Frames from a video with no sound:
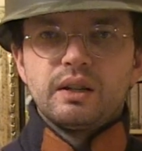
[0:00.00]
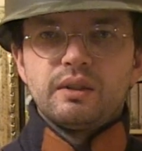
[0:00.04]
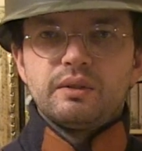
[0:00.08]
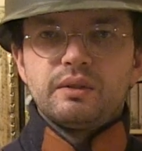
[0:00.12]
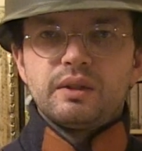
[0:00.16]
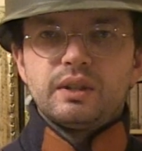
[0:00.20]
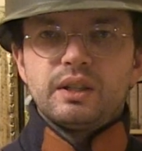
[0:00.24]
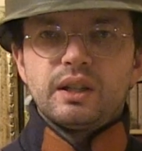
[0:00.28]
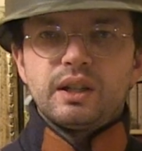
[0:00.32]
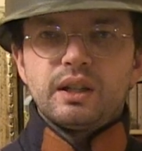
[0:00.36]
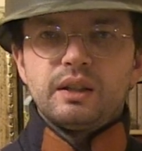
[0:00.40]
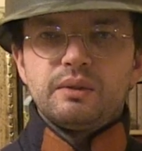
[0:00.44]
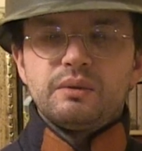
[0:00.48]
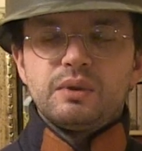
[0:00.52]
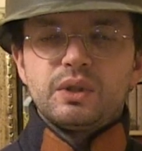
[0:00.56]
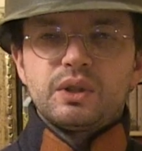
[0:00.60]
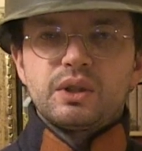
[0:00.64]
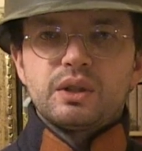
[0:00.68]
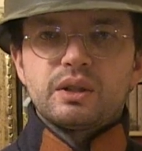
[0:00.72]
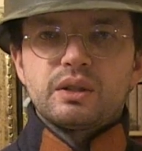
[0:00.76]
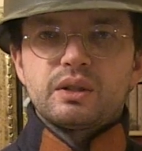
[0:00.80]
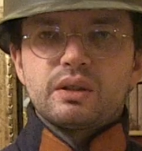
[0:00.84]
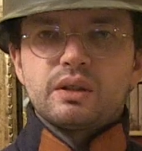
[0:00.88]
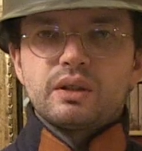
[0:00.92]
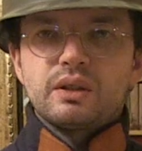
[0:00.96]
Wydaje mi
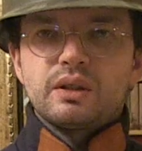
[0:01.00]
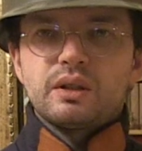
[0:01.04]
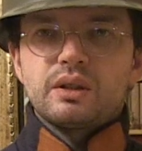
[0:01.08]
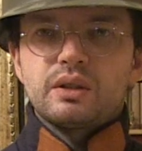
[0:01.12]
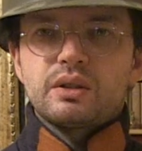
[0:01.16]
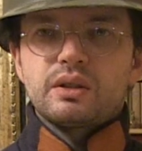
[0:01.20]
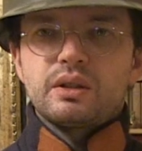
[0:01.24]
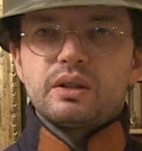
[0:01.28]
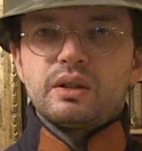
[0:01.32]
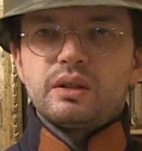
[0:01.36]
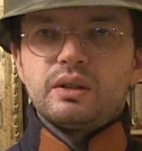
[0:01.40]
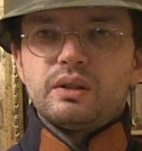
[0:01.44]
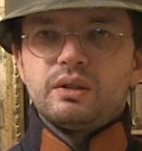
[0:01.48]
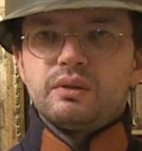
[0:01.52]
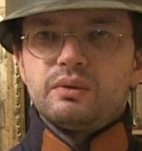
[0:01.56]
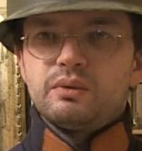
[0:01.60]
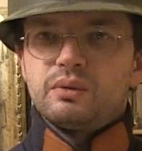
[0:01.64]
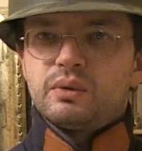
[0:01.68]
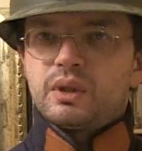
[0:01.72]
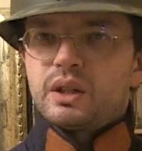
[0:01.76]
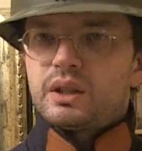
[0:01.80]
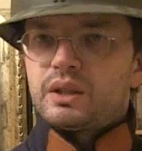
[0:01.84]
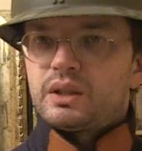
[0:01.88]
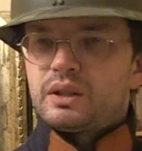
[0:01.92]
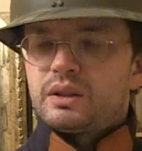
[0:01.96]
się, że jeżeli
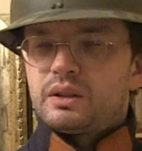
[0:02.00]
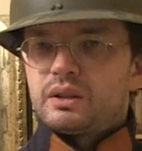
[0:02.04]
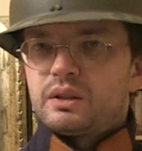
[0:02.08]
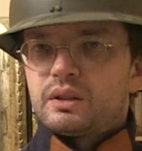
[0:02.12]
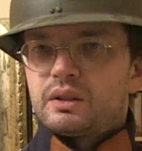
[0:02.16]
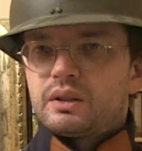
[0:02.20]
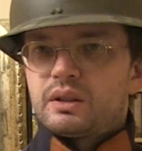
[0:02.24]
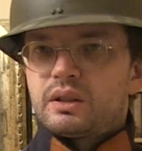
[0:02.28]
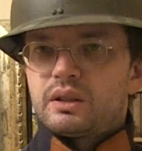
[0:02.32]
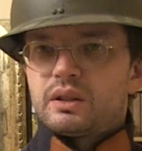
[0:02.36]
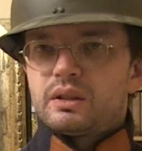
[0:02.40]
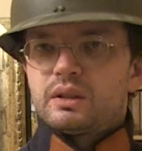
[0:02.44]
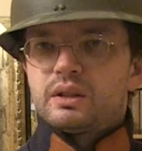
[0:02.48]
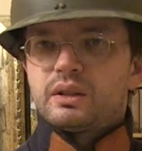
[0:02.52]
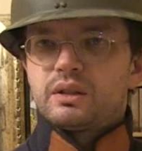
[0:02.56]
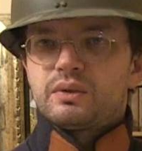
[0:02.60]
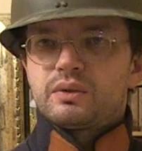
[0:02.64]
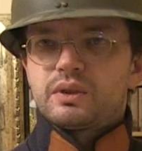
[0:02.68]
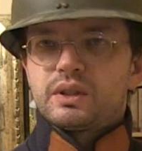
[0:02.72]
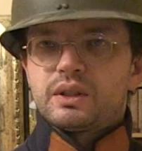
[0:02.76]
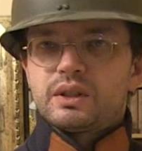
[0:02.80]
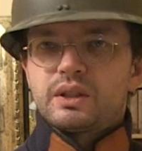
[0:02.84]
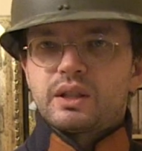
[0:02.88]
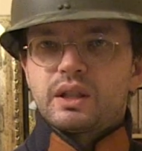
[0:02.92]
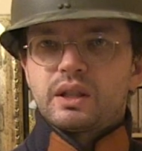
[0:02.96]
właśnie te, te
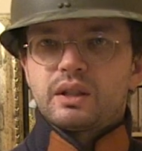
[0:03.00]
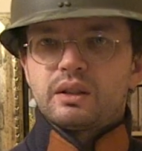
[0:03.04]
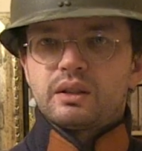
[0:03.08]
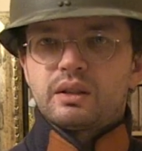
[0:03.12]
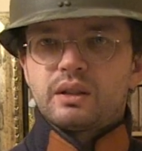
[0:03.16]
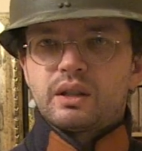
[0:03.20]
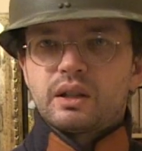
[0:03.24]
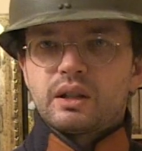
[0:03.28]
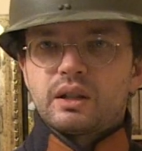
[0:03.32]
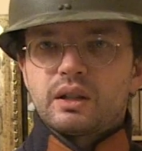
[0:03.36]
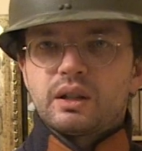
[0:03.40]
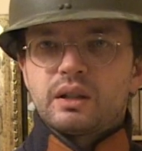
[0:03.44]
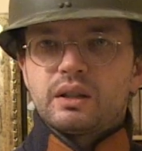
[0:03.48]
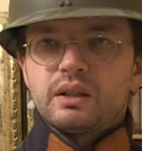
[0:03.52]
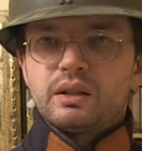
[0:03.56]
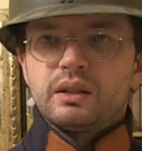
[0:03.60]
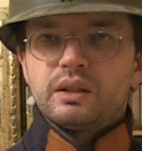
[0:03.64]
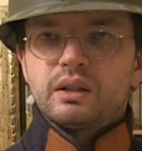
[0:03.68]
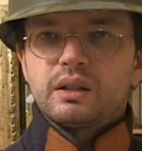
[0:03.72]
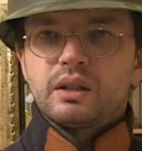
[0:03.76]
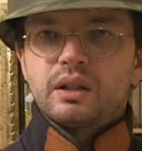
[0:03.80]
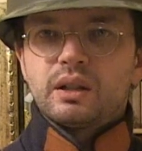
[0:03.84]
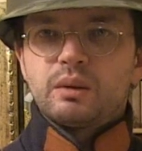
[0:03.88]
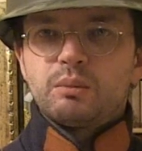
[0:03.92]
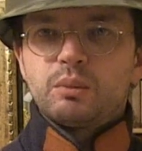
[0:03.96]
wszystkie
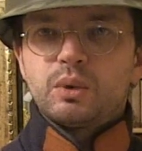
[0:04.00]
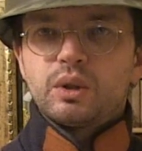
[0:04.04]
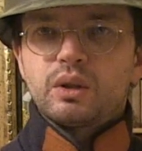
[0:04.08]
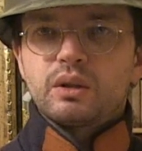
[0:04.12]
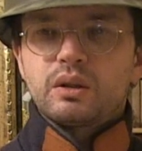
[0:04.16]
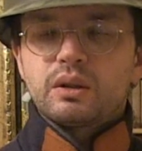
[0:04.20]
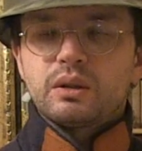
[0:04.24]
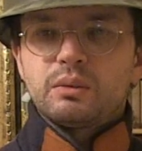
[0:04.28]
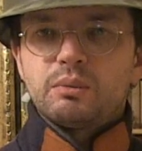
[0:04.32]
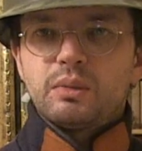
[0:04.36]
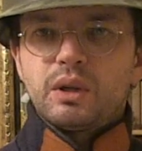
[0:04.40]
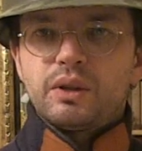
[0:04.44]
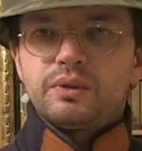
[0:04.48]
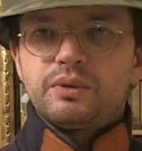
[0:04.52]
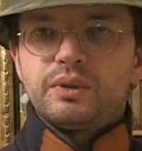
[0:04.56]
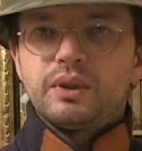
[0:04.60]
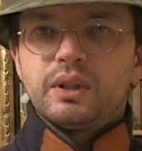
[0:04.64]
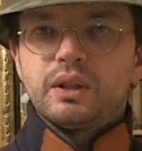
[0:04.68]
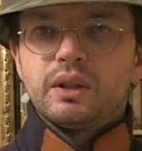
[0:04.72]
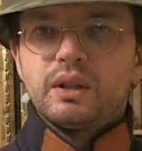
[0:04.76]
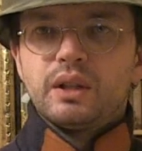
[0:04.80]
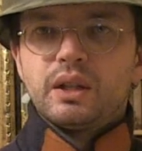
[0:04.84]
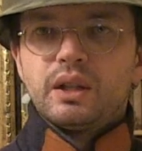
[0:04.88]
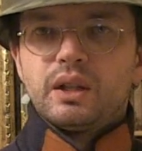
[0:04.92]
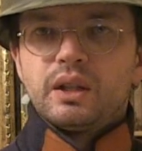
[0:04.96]
dragety, kamory,
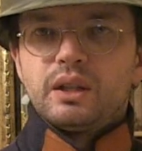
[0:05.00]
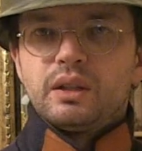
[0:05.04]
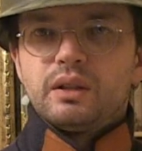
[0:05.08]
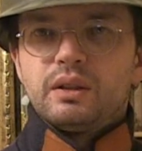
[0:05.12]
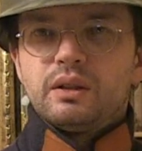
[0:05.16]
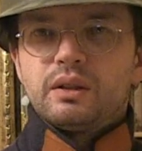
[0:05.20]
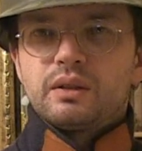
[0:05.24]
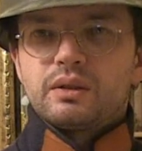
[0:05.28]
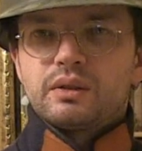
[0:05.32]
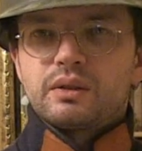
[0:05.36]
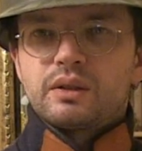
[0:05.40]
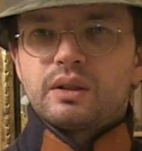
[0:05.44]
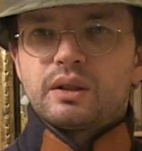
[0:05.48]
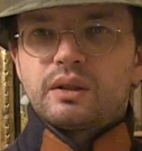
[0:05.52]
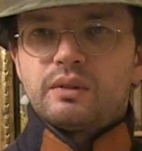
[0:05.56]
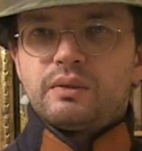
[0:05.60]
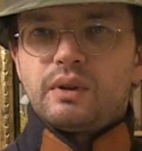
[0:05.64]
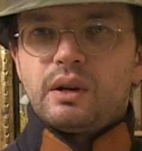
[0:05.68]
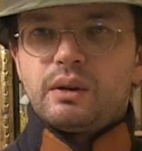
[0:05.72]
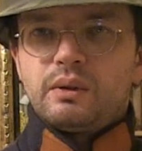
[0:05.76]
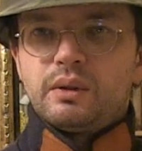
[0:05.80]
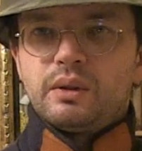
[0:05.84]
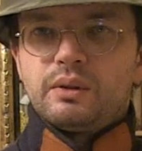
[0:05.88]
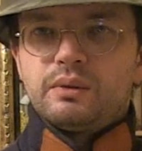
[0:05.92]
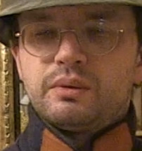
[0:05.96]
mafie nie
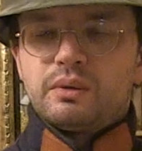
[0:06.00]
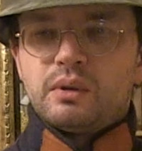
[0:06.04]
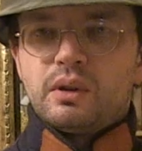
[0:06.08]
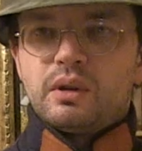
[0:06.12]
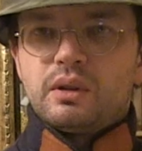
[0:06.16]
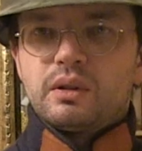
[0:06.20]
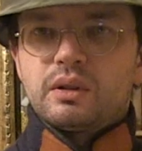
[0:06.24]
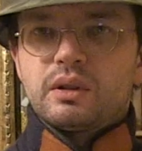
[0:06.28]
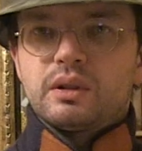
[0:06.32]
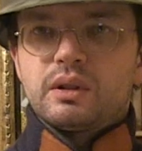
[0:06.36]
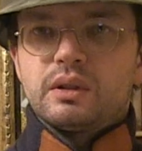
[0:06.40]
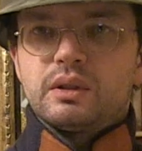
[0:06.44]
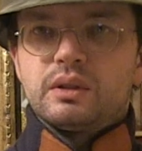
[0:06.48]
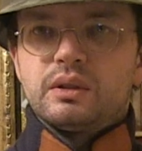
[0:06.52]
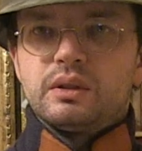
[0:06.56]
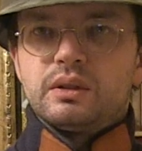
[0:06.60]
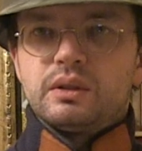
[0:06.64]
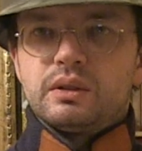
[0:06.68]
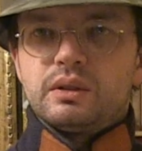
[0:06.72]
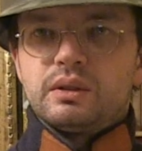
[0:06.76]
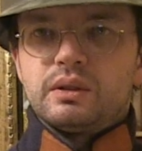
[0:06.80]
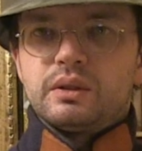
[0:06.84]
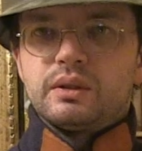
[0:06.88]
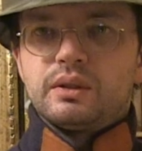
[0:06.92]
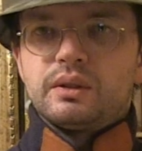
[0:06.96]
rozerwały Włoch,
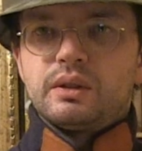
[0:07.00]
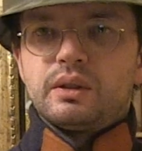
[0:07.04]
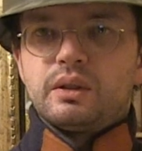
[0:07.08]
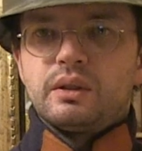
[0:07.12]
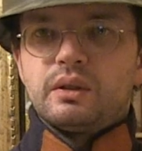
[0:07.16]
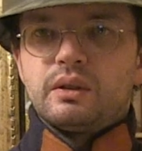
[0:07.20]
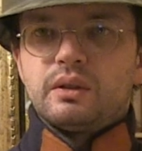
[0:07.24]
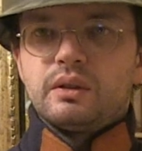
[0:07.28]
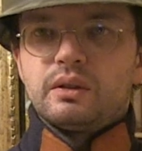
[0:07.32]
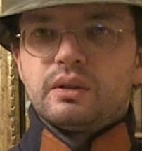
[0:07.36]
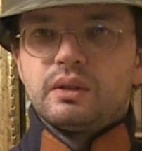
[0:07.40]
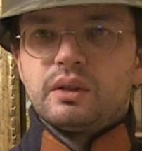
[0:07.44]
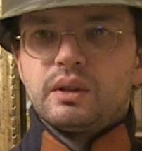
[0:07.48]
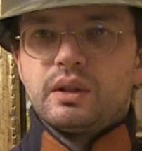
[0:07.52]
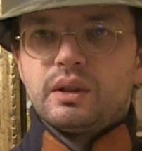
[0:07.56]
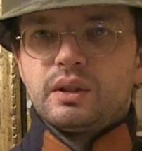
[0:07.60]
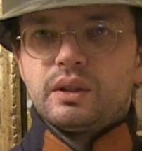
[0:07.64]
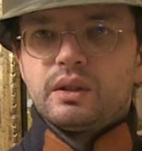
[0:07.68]
e, to